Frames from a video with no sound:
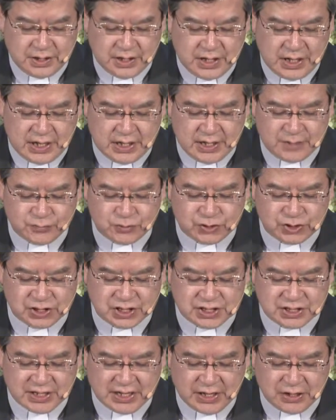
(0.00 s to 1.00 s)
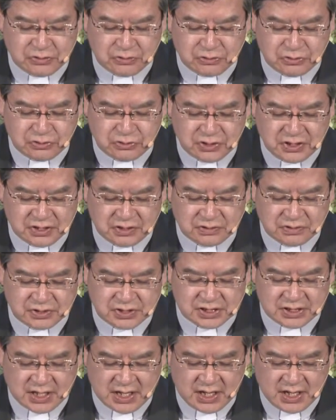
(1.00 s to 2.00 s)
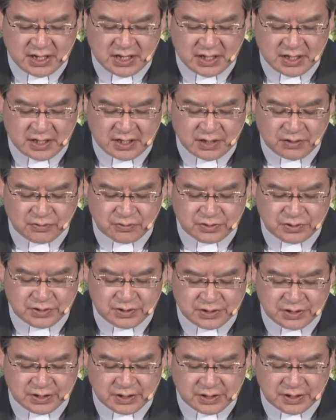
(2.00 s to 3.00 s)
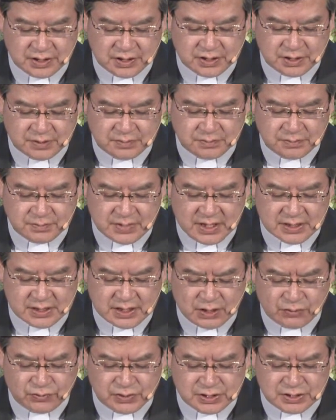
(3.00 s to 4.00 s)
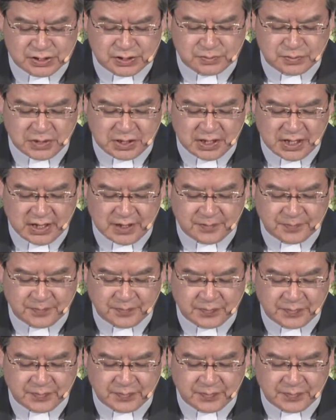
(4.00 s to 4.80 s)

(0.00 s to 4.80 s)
하나님 주신 자유를 누리는 것이다라고 그런 말하고 있습니다.